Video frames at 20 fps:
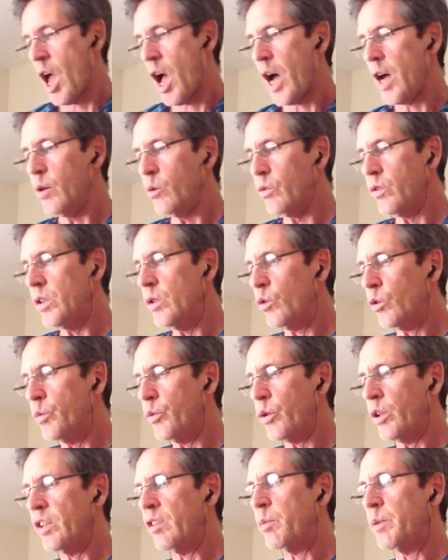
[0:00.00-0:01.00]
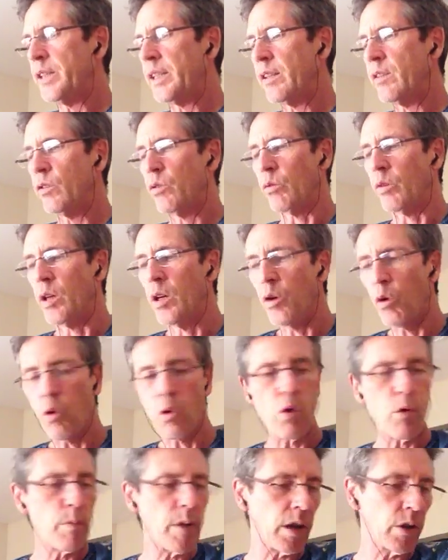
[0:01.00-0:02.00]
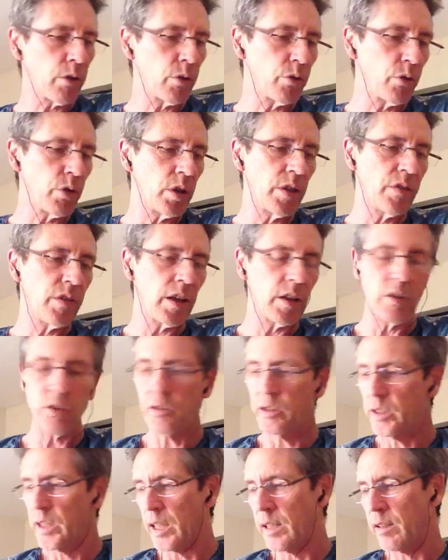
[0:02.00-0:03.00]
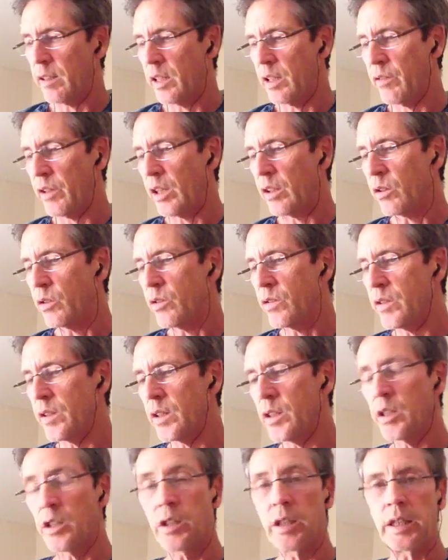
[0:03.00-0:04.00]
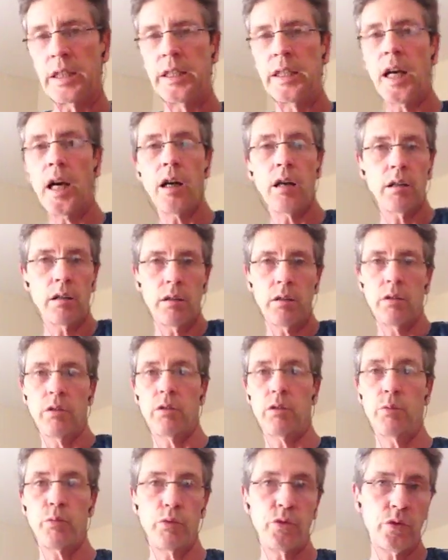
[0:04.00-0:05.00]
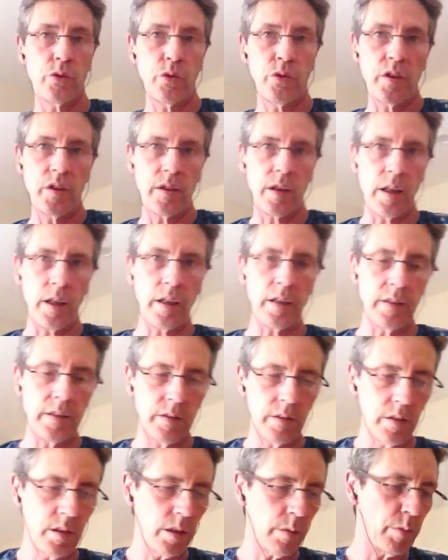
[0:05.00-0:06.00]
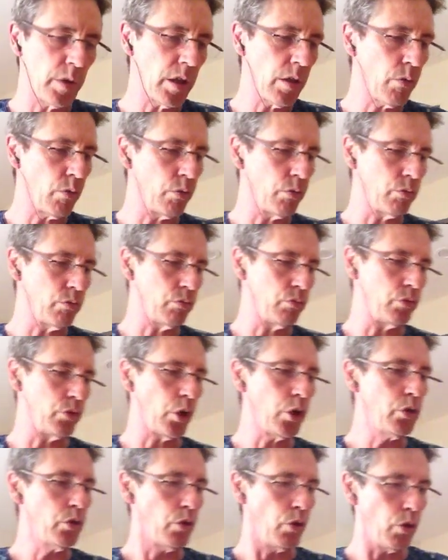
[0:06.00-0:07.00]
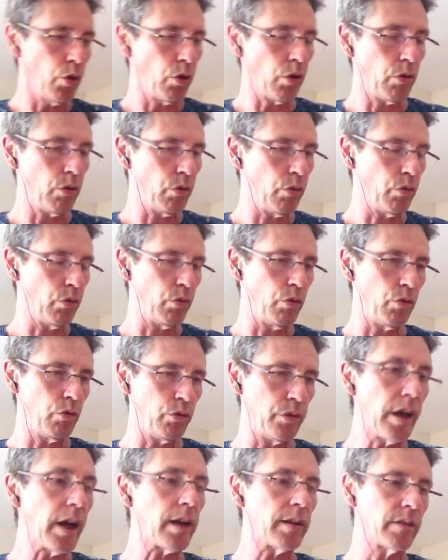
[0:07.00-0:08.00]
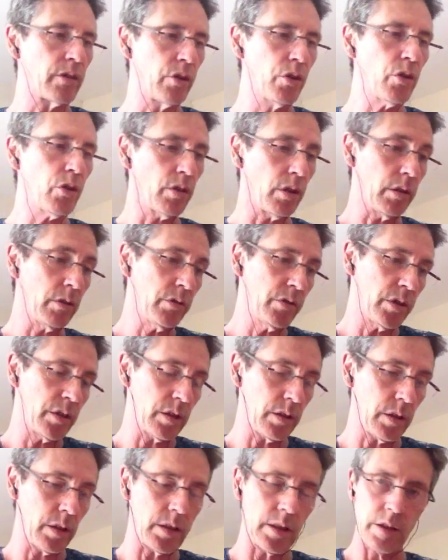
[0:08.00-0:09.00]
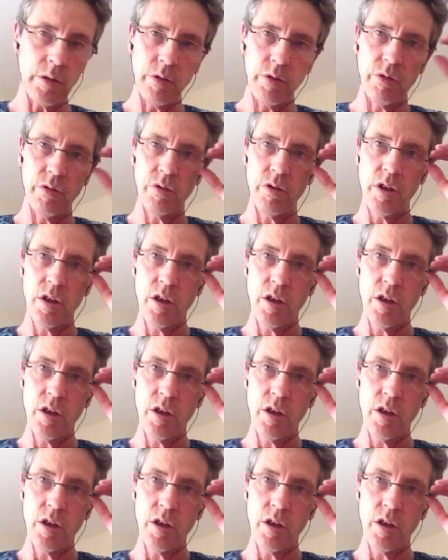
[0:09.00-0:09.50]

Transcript: Allons-y donc pour l'explication. Alors on remarque qu'entre les vers 34 et les vers 35, il y a, euh, puisque c'est un récit, eh bien on donne le, le, narrateur, hein, c'est-à-dire euh,